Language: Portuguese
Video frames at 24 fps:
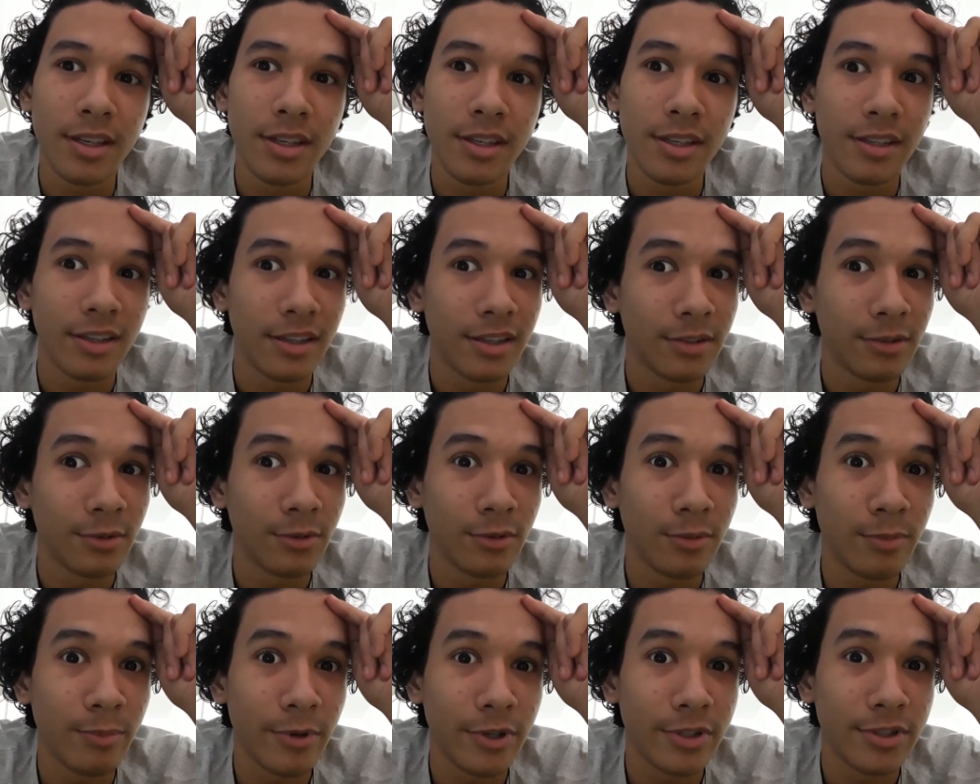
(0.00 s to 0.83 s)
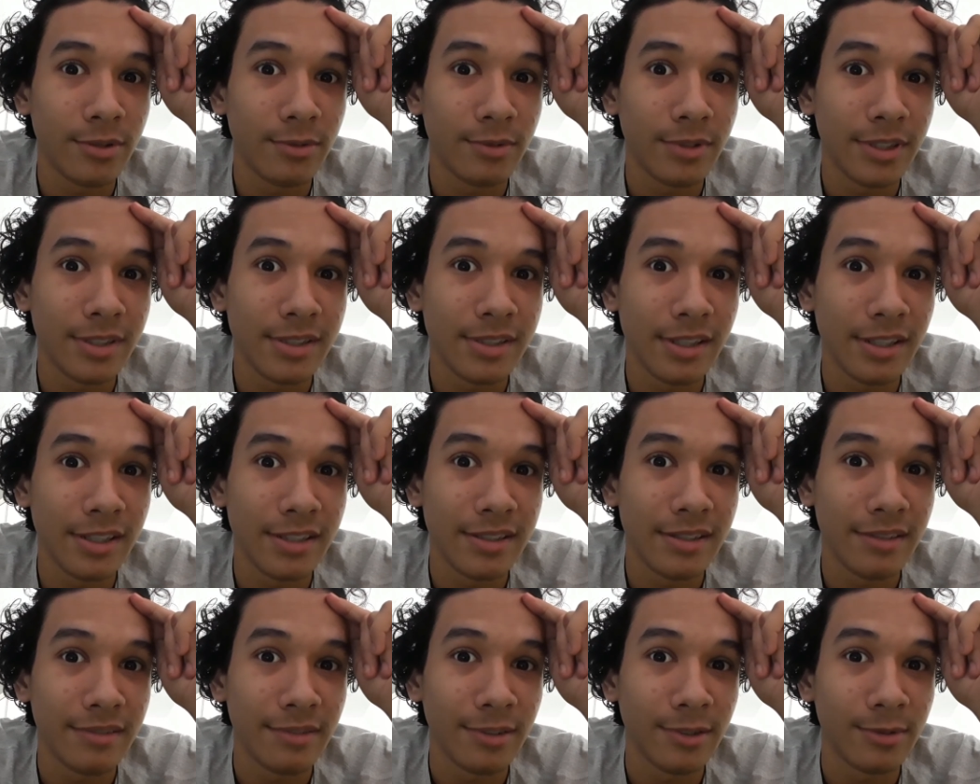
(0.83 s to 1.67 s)
É, tudo pode acontecer
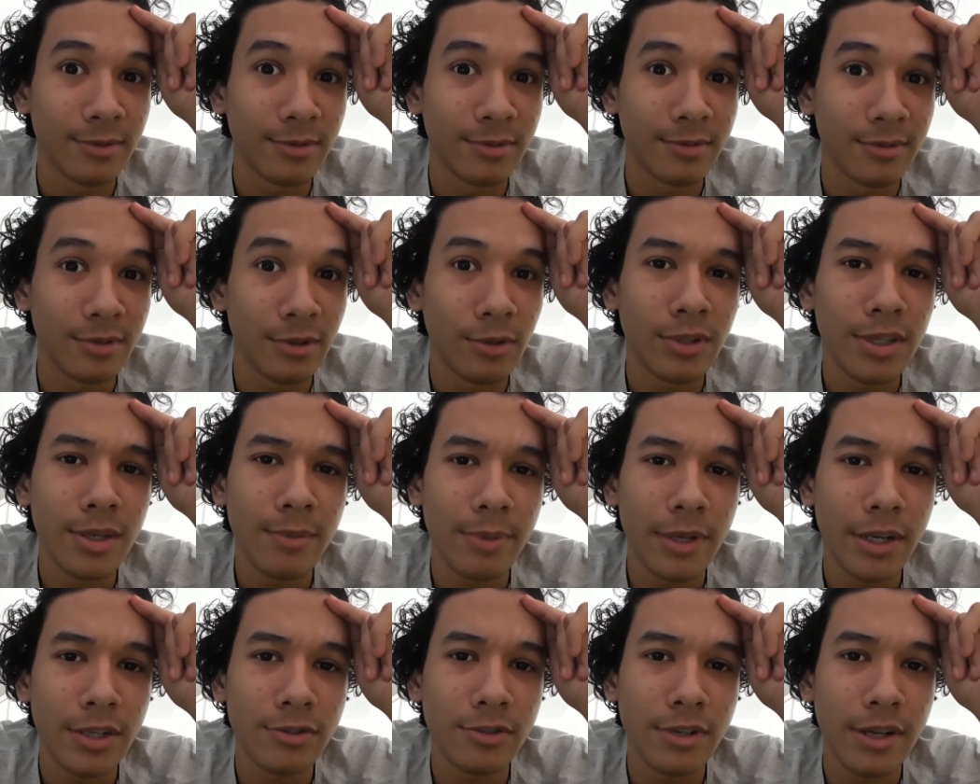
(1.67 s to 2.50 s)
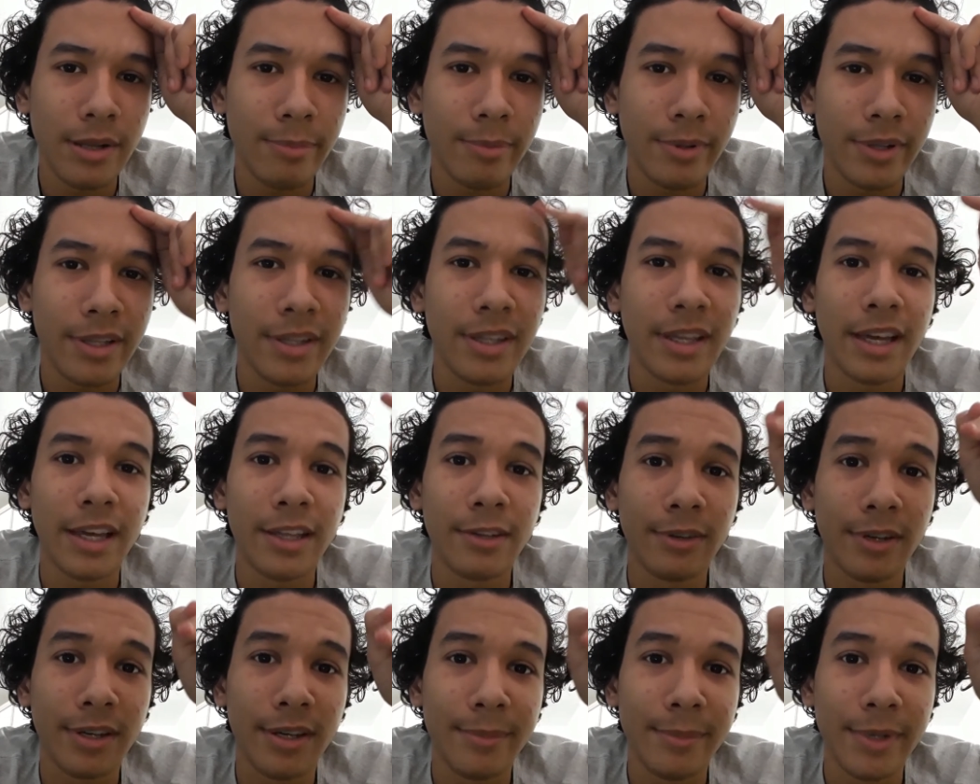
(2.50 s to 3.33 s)
nesse evento. Eu tenho que parar de olhar pro lado errado,
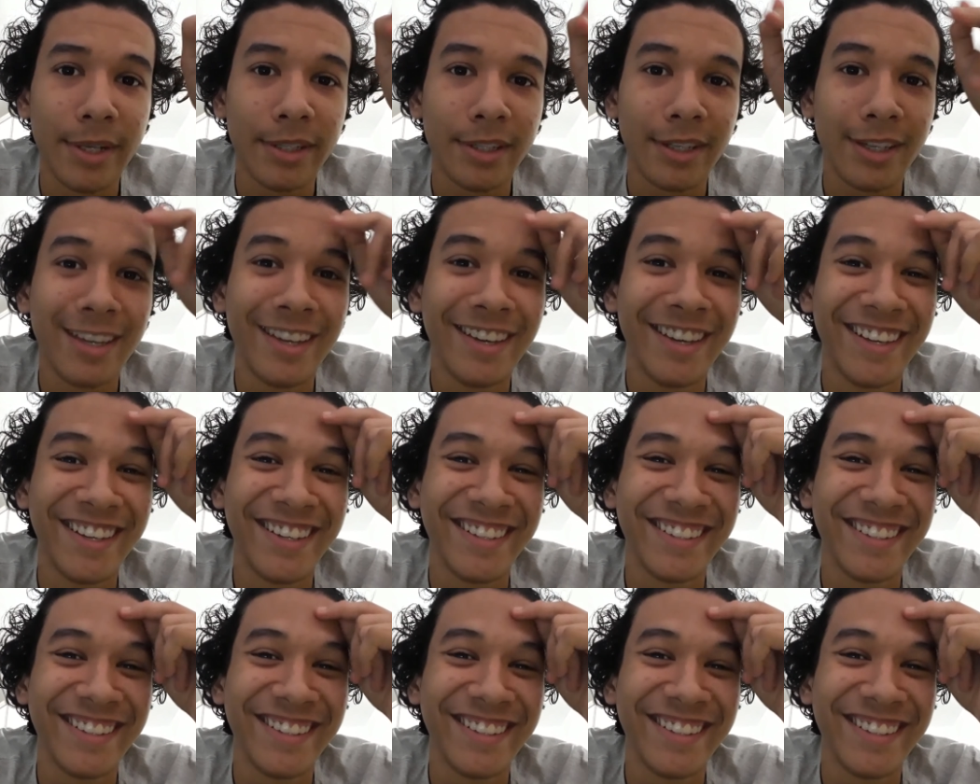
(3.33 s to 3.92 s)
a câmera tá aqui.